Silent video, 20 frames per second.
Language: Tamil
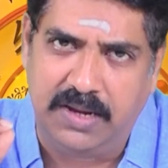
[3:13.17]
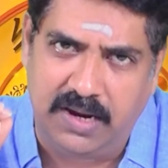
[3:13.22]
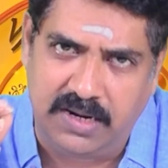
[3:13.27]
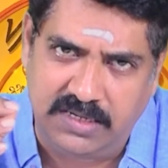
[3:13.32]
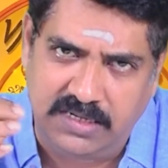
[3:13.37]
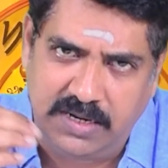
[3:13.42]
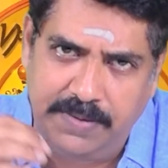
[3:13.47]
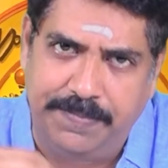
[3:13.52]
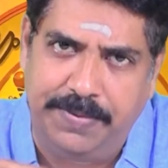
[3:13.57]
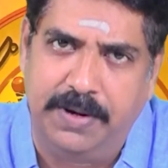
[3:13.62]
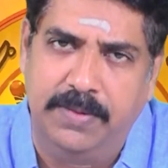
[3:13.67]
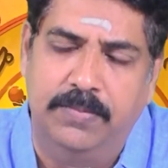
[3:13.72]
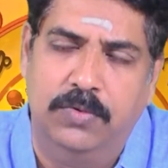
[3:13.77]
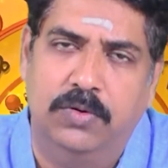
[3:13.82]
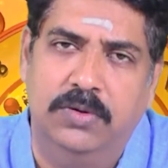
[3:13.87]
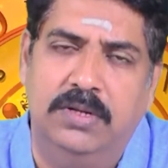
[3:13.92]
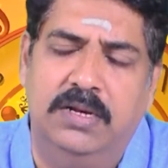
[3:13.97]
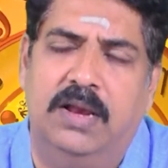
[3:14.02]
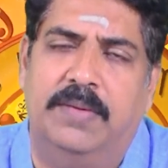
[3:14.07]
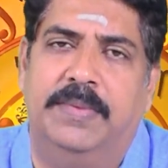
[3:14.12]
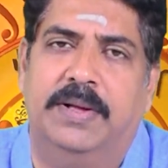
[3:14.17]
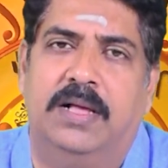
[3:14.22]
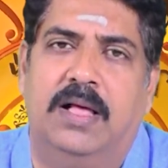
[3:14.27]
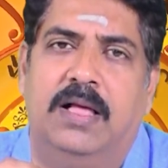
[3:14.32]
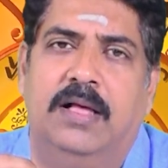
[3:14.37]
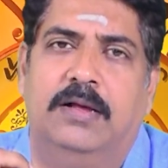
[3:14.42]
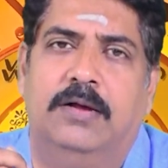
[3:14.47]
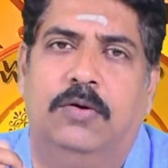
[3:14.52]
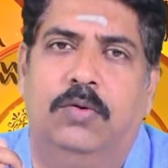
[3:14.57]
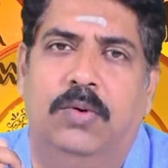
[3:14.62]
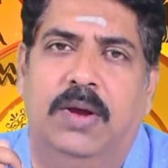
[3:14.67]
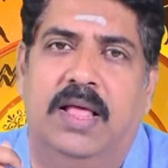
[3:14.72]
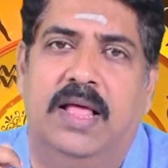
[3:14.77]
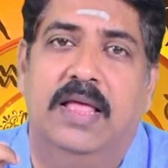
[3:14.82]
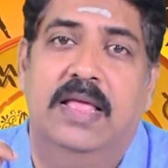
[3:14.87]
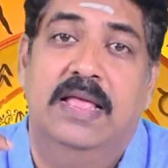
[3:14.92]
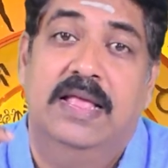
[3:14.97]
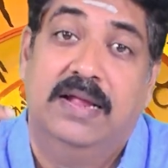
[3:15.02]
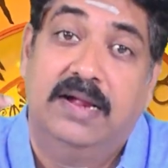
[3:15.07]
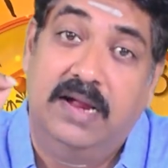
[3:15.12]
கஷ்டப்படும் போது நமக்காக கூட
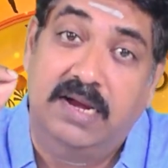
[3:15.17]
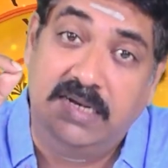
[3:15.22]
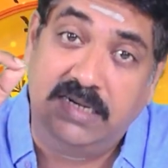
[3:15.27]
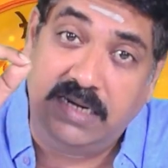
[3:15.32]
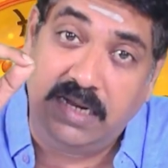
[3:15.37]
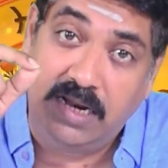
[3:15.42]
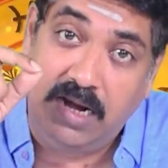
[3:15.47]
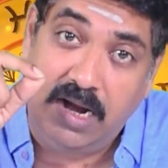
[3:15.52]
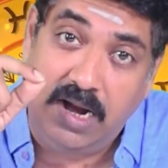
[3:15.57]
கஷ்ட